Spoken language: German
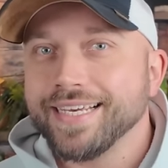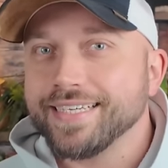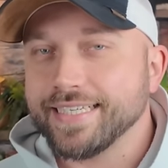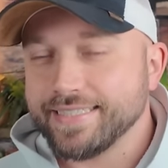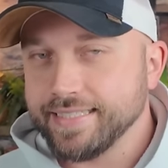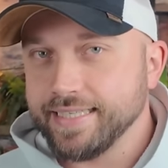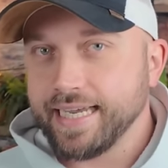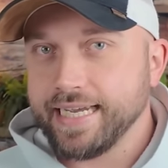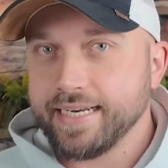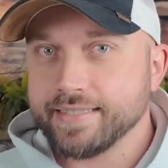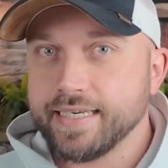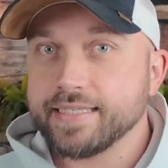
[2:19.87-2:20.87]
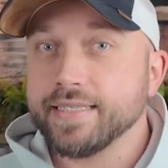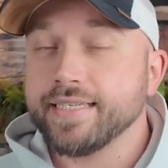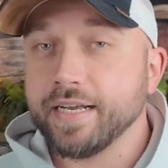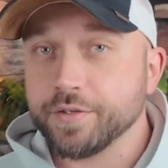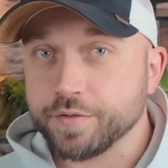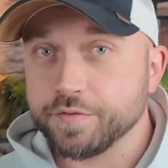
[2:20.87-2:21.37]
dass die Serie tatsächlich
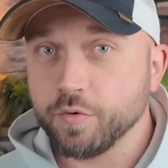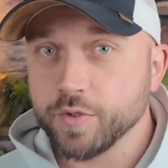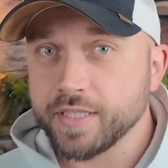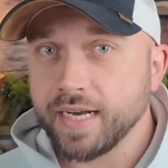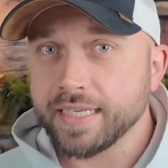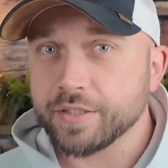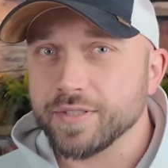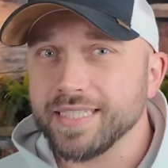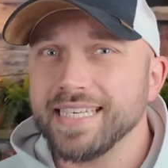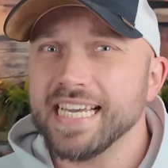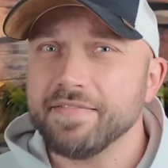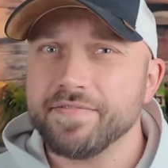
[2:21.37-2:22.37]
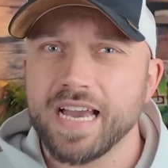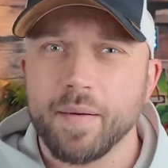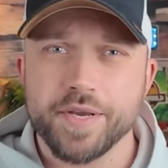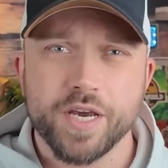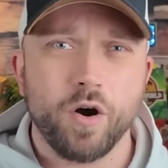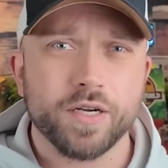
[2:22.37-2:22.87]
Hand und Fuß hat und irgendwie
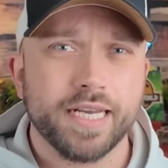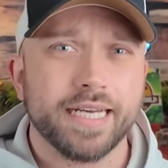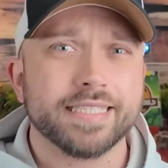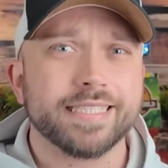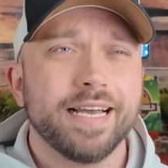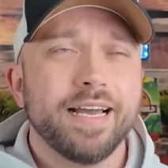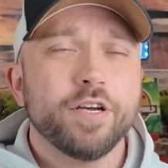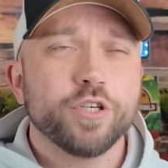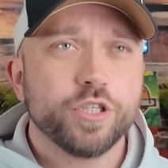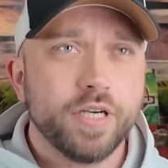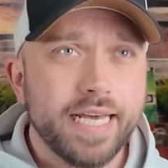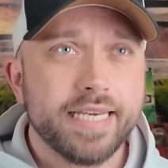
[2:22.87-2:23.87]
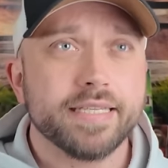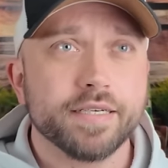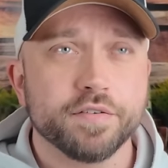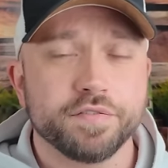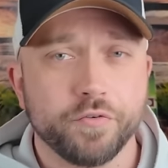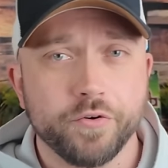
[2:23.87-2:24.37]
habe ich auch das schlechte
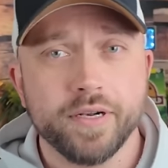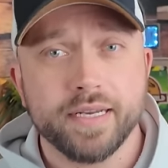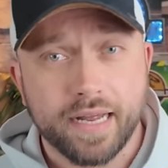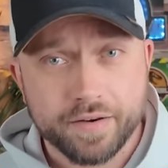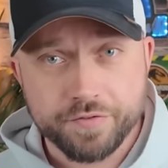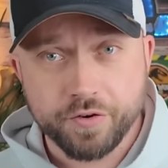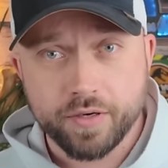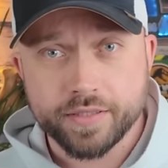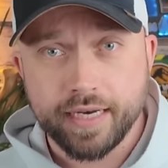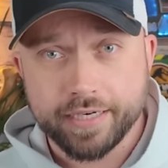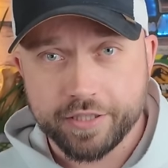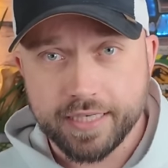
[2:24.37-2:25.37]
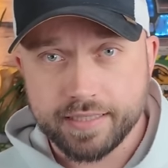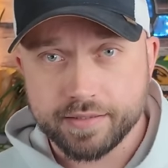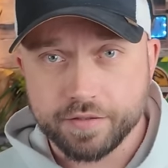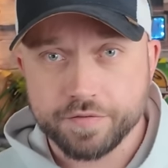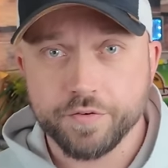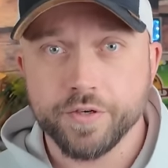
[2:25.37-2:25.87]
Gefühl, in Anführungszeichen
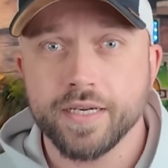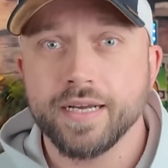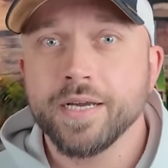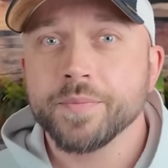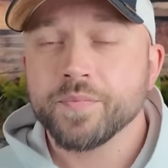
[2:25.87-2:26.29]
schlechtes Gefühl,